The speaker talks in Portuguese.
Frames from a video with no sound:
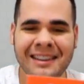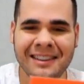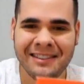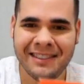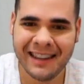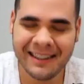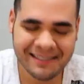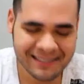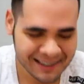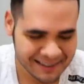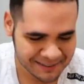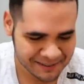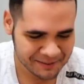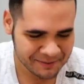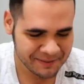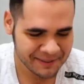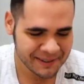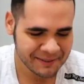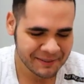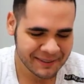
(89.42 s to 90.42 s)
Gente, vocês
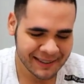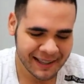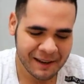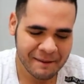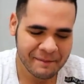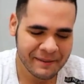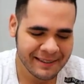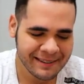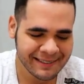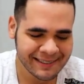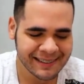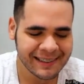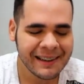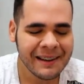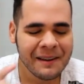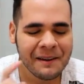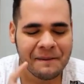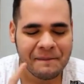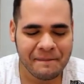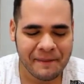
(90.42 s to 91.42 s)
ouviram? Vou até repetir.
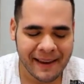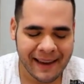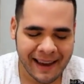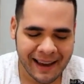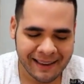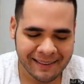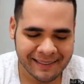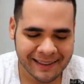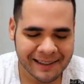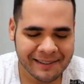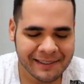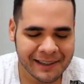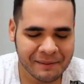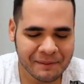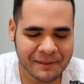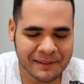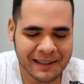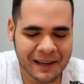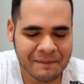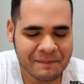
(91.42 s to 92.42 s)
PS,
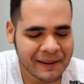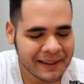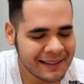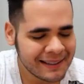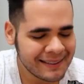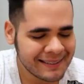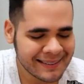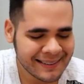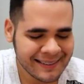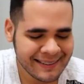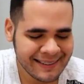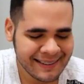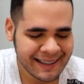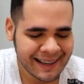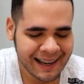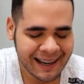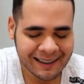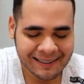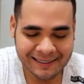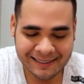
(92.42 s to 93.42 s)
achamos que a balança aqui em
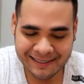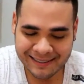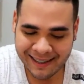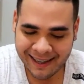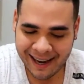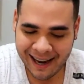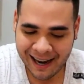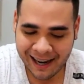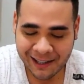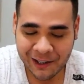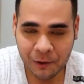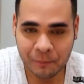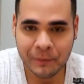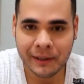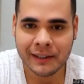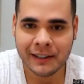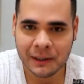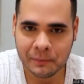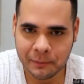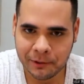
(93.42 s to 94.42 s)
casa está errada.
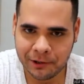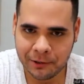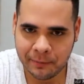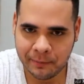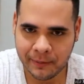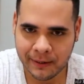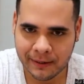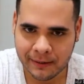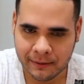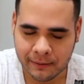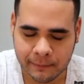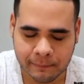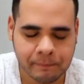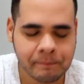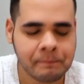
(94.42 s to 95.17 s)
Aumentamos de peso.